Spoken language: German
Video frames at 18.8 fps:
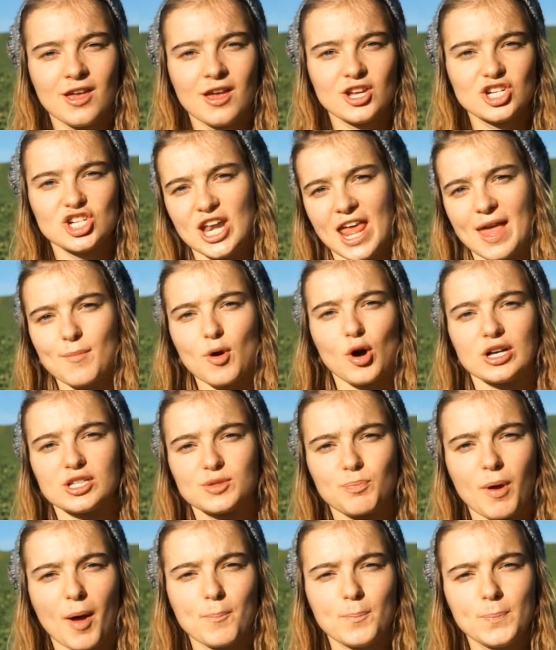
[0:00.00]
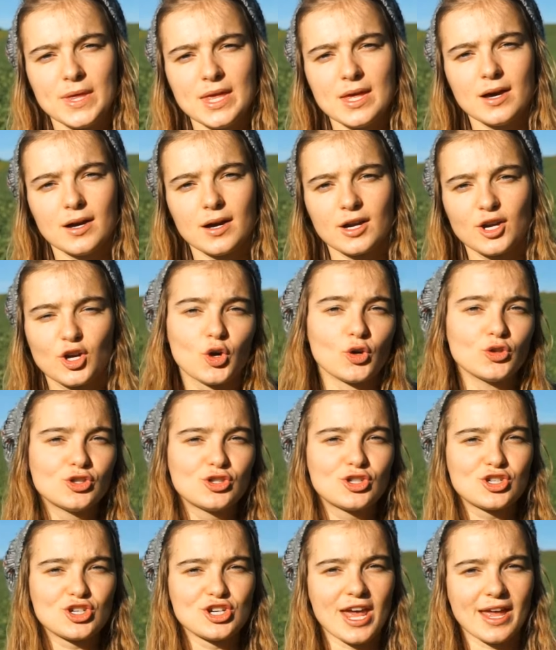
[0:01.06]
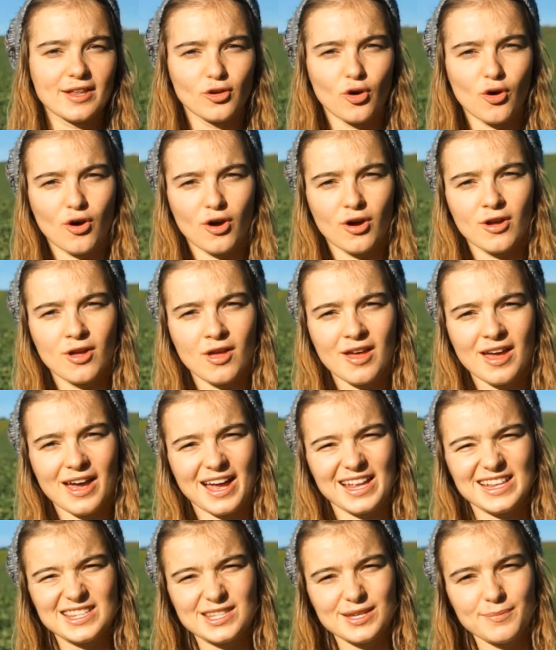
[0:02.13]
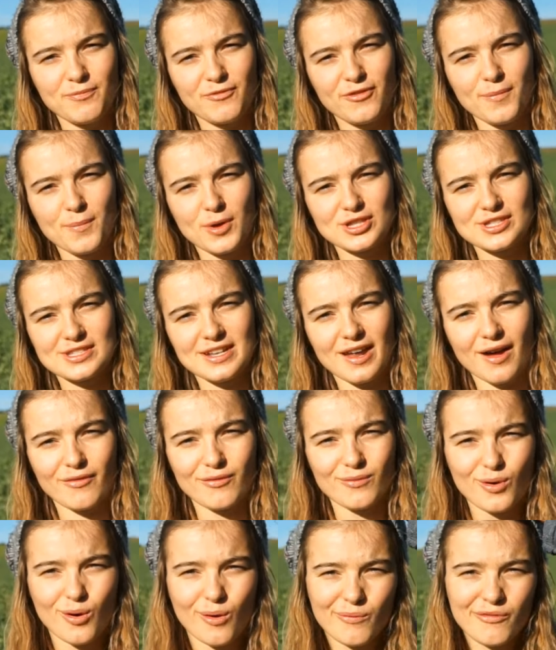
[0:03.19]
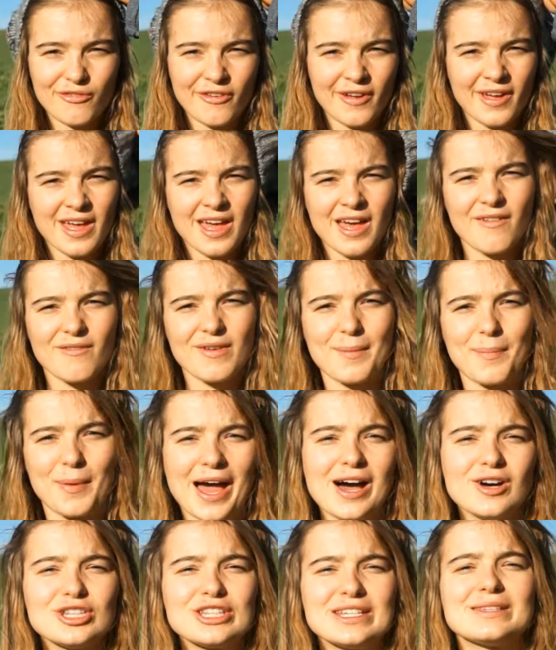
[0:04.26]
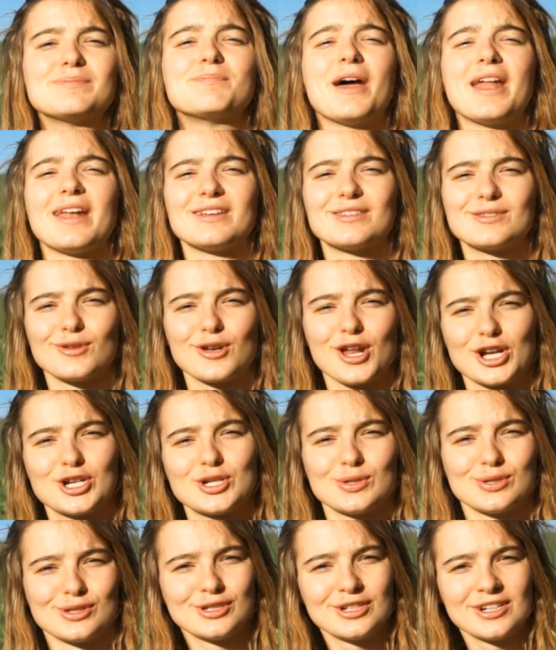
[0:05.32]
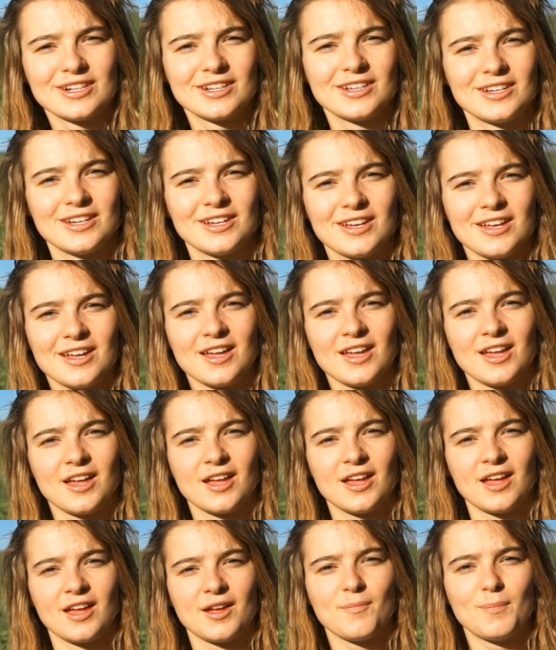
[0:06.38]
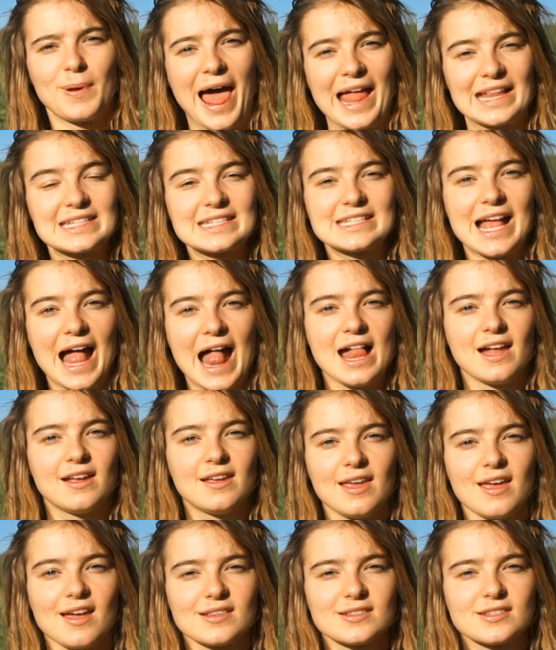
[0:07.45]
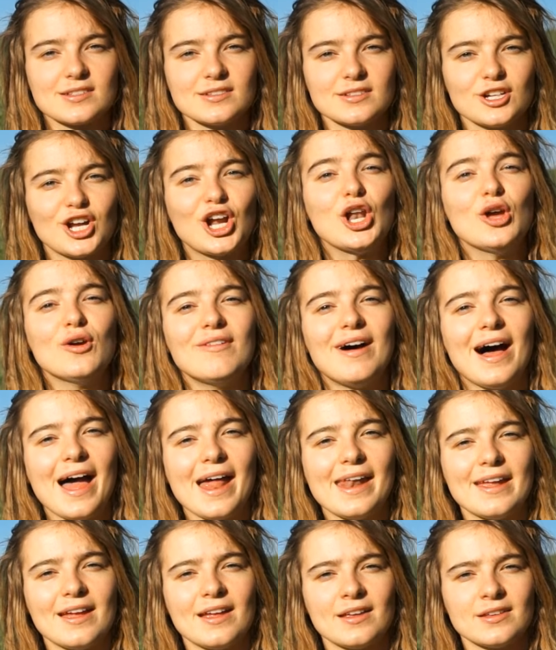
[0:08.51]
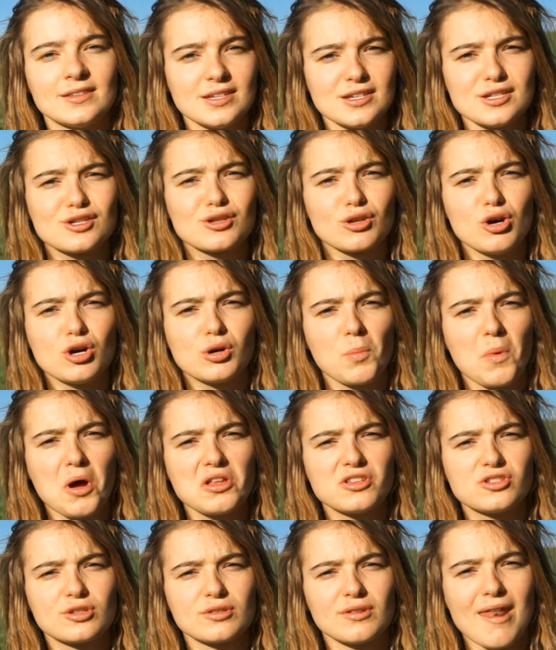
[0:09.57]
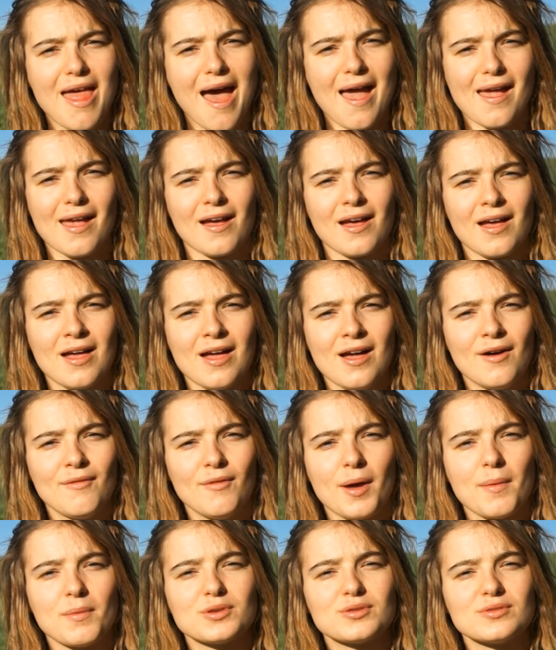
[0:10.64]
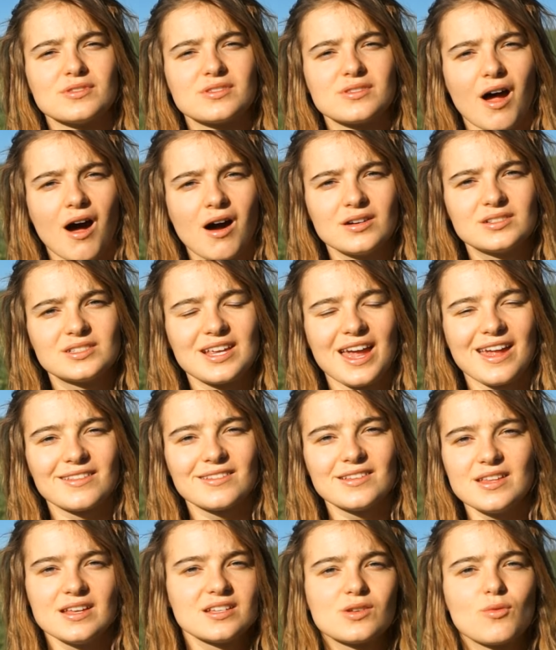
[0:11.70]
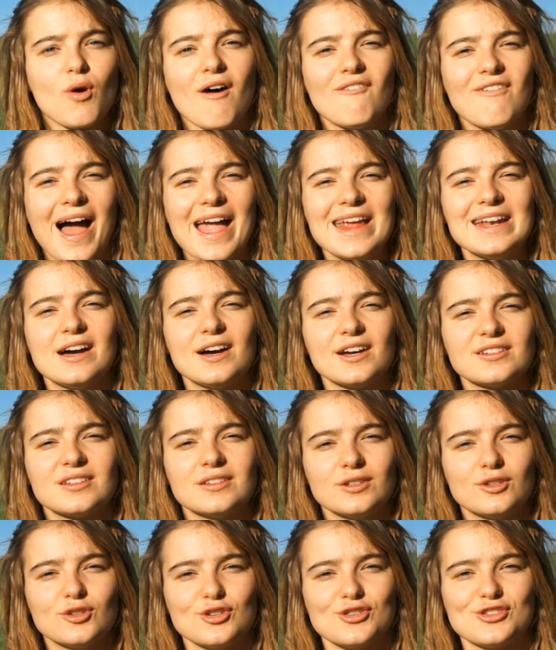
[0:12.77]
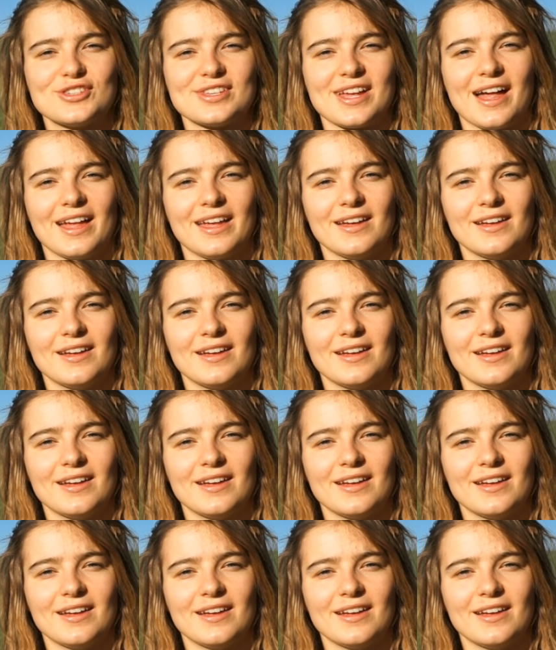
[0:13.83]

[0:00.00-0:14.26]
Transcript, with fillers: Schnee mal aus Papier, Kunstschnee da, ein Zipfelmützen auf dem Kopf. Wer braucht das bei der Sonne schon? Platzerl, Kerzen, Glühwein, das drucken wir uns schon ein, weil wir sonst Angst hätten, dass kein Weihnachten kommt sei.